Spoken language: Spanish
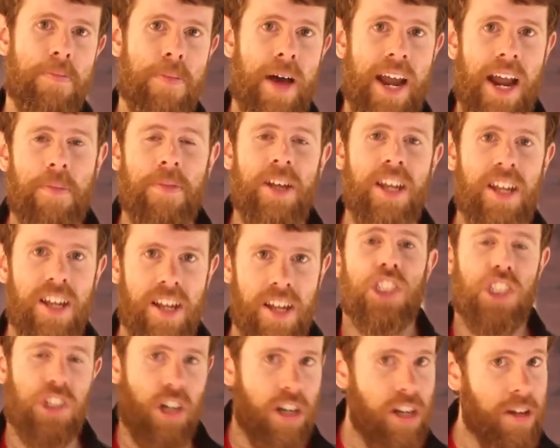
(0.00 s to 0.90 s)
Para mí,
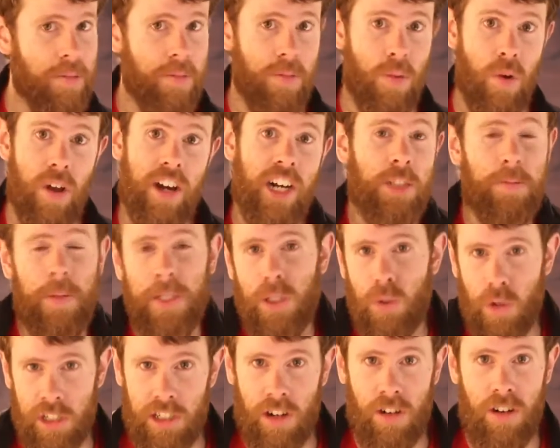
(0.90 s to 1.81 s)
soy muy
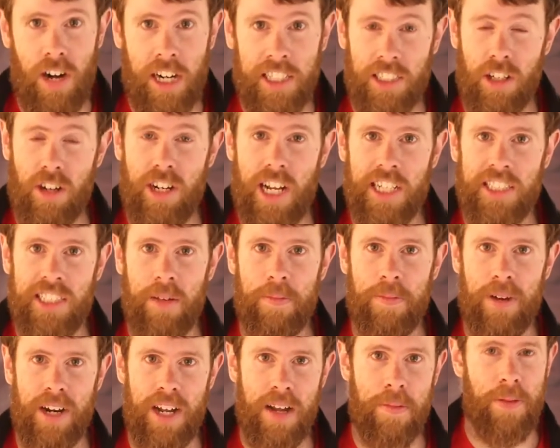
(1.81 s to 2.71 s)
respetuoso con la historia
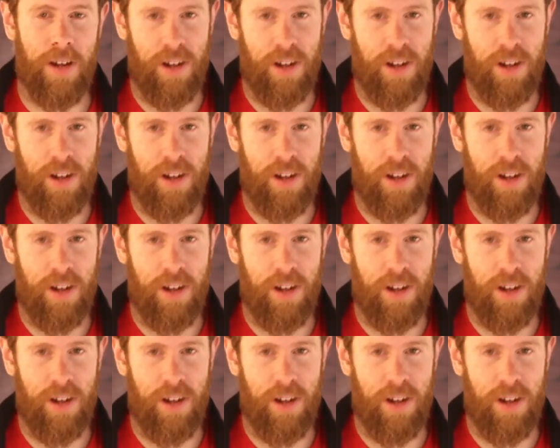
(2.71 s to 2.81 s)
siempre, ¿eh?